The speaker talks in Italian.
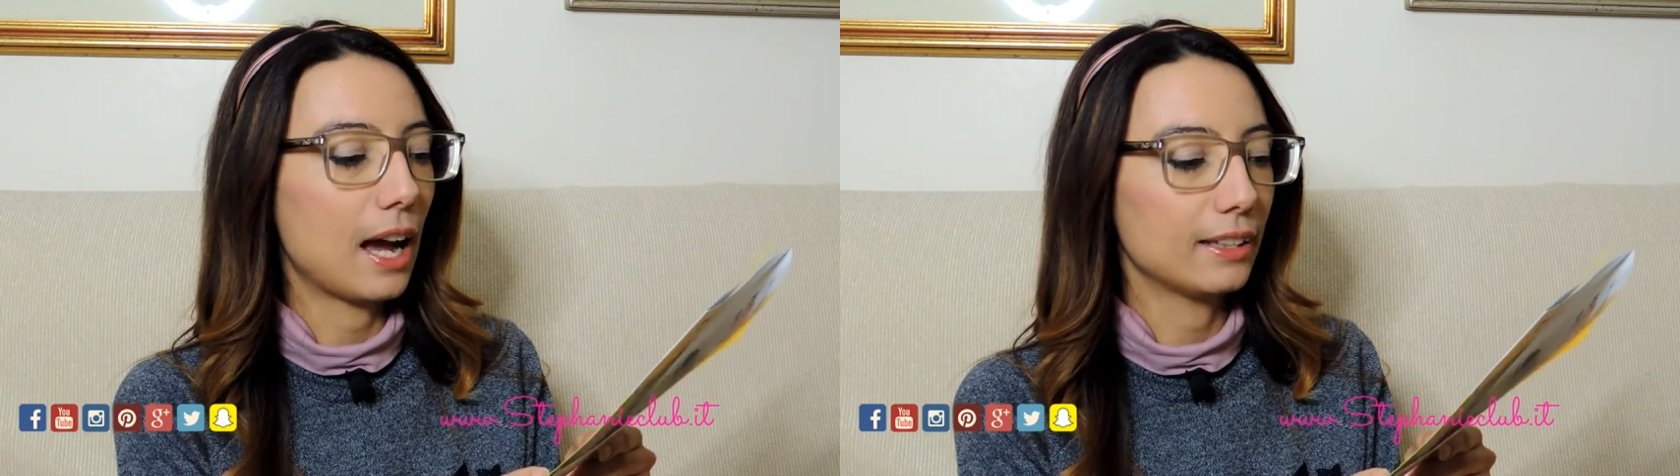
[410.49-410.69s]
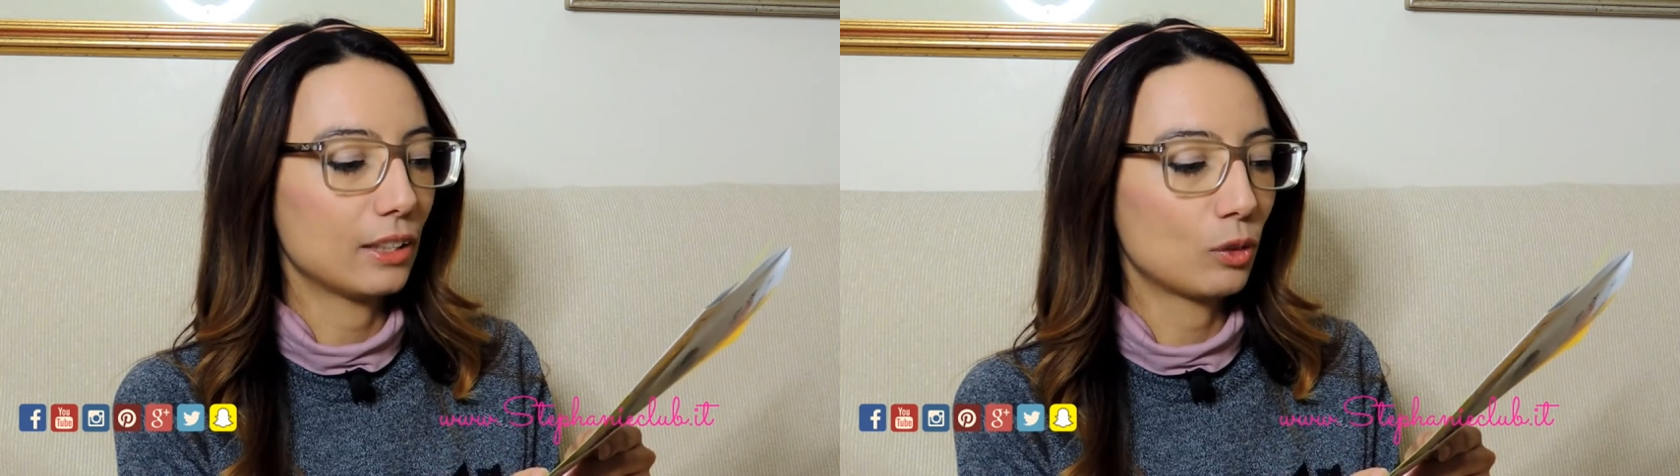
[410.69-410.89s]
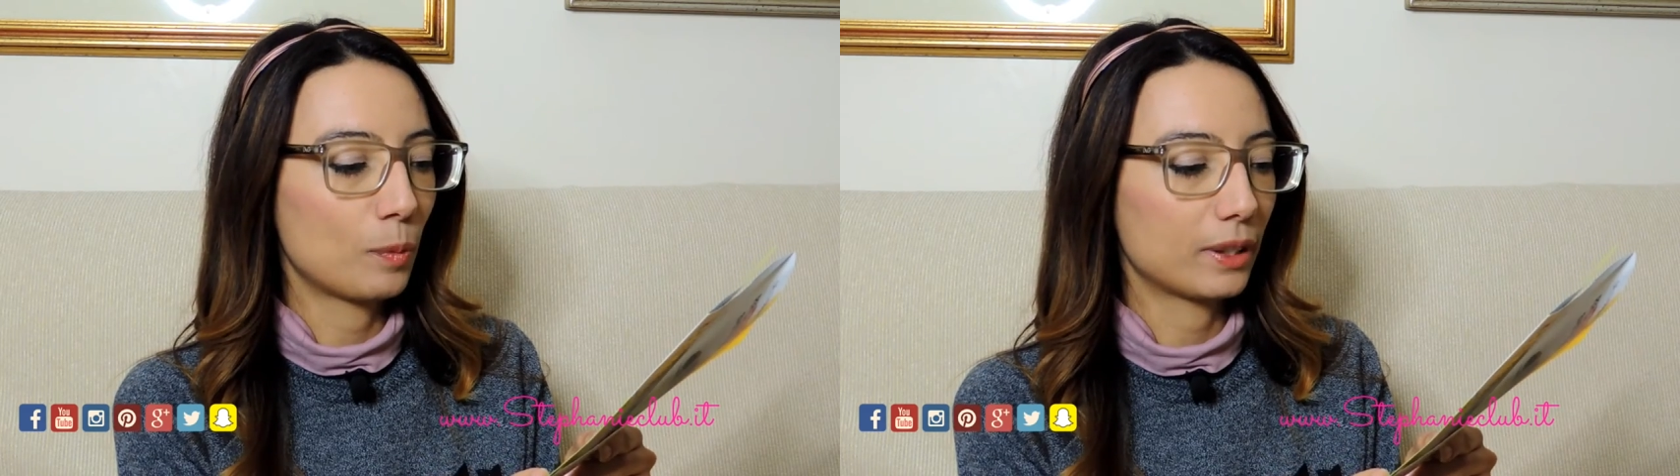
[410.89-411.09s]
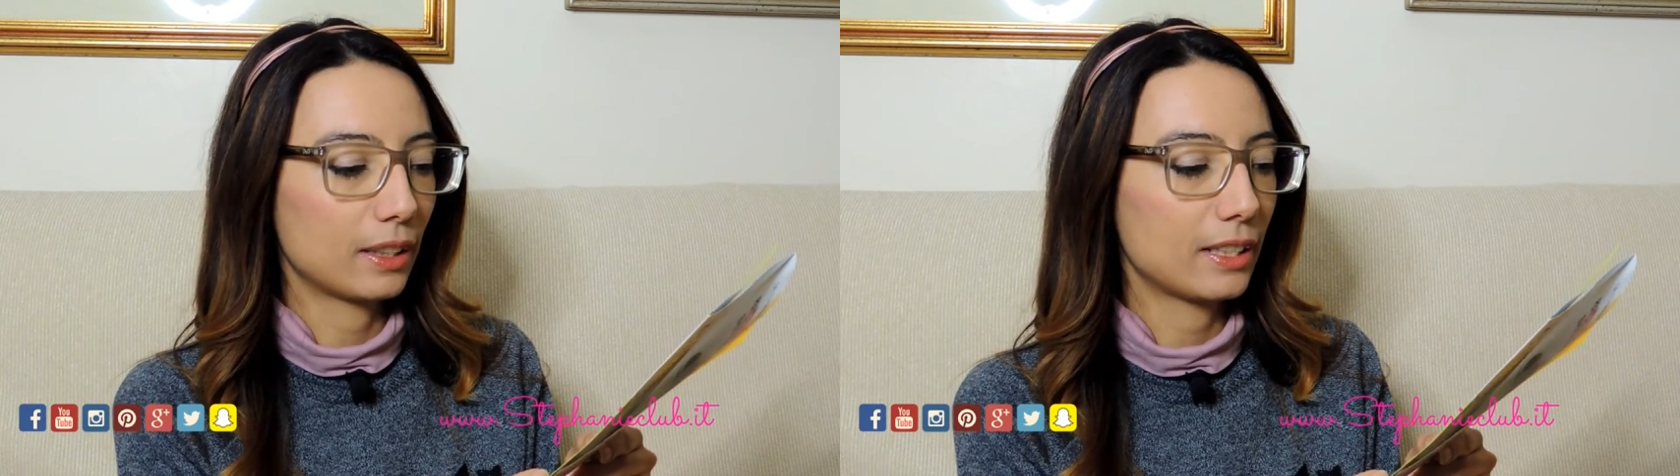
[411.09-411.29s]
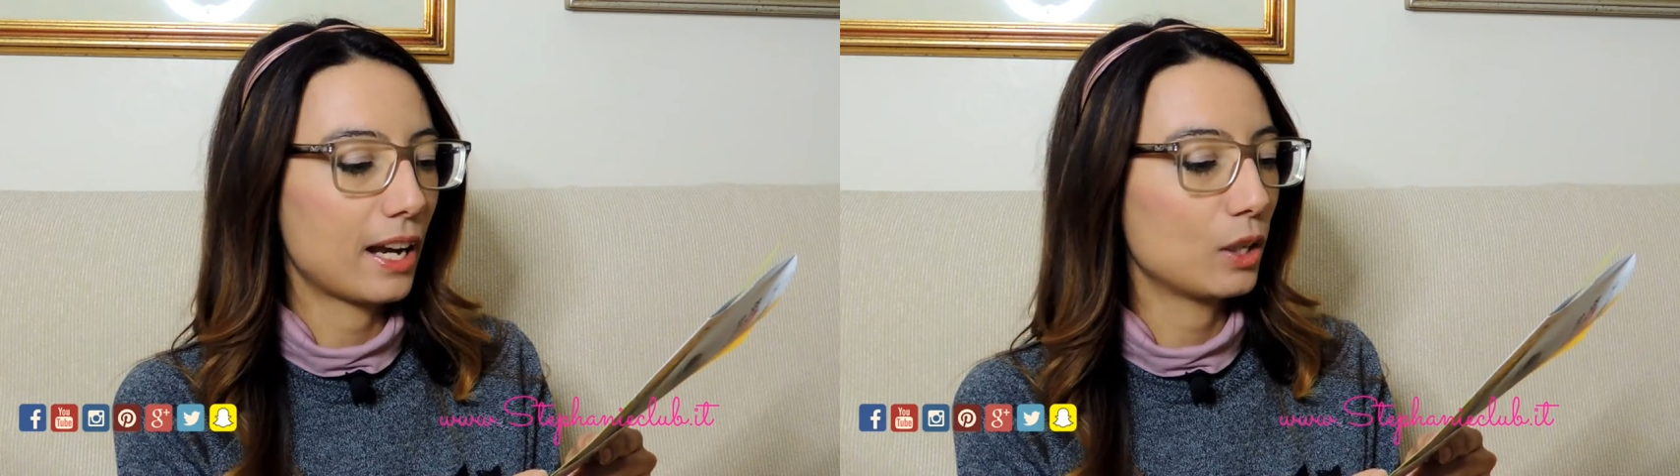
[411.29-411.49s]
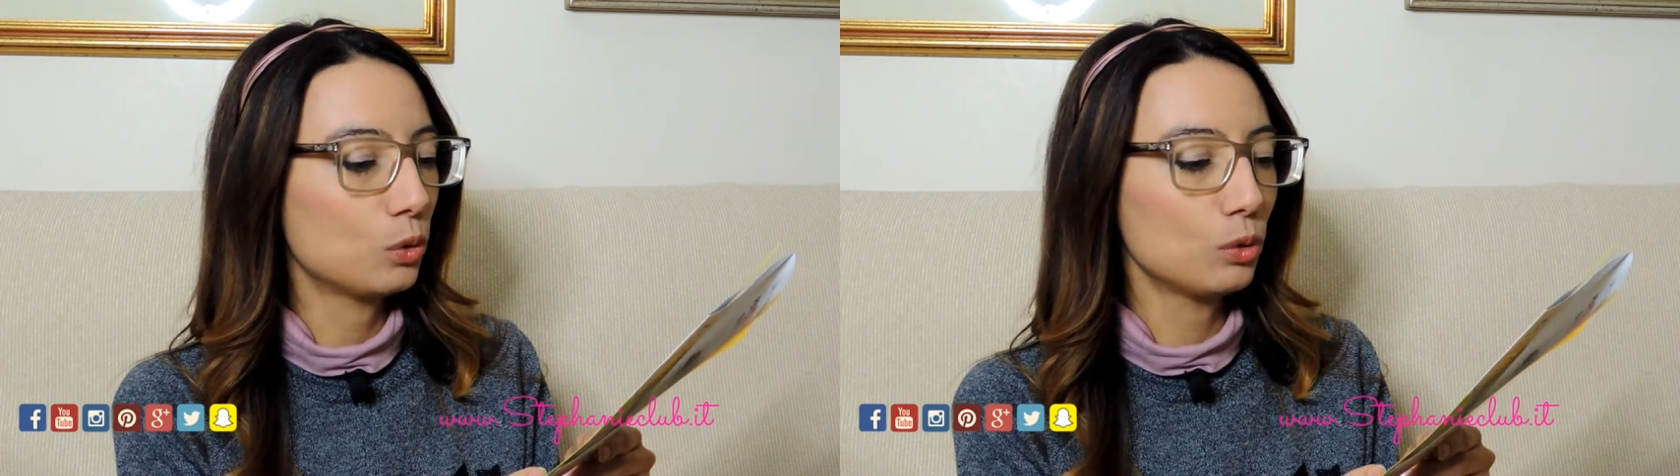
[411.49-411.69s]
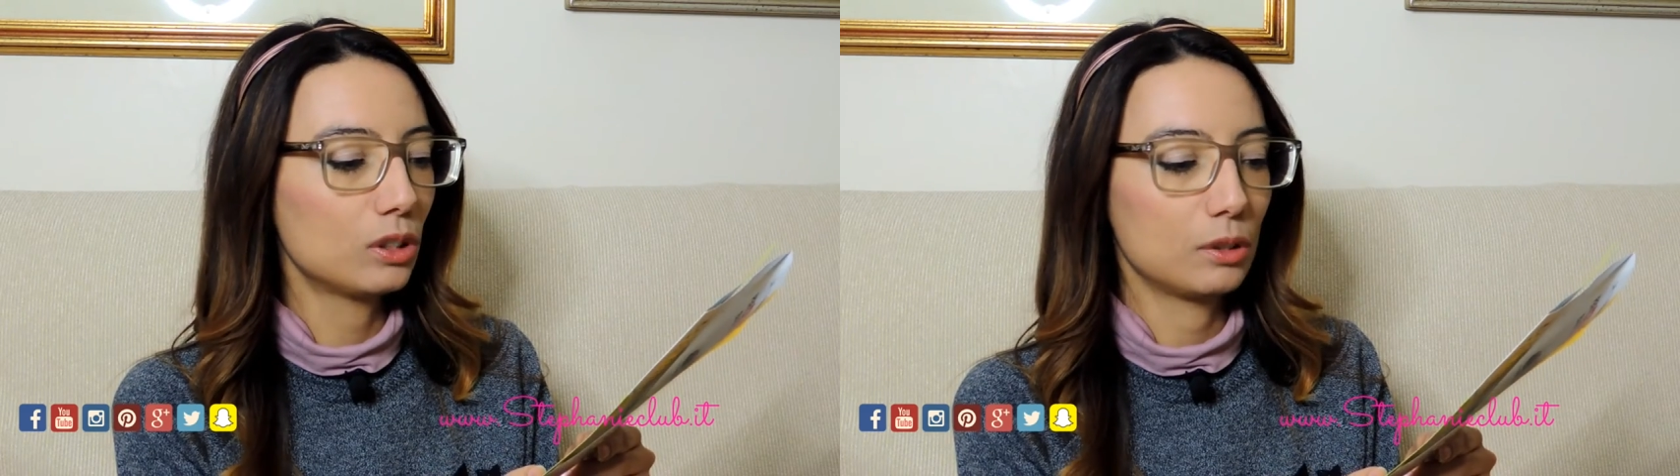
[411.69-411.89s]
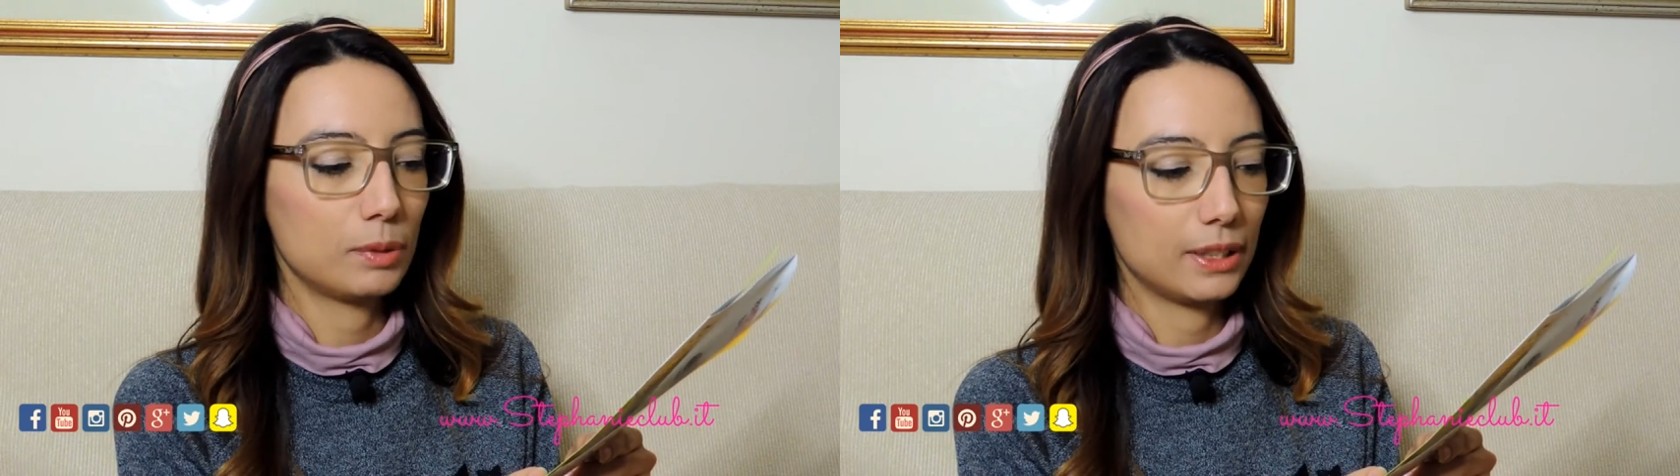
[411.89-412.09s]
adatto per tagliare
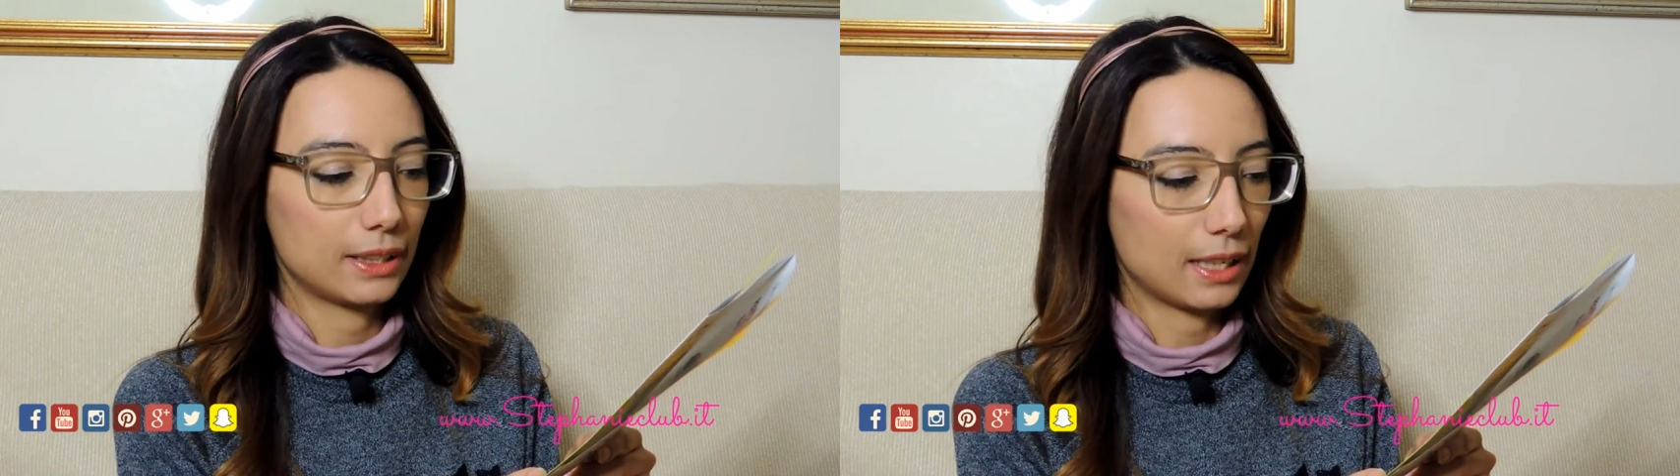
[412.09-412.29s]
tutti i tipi di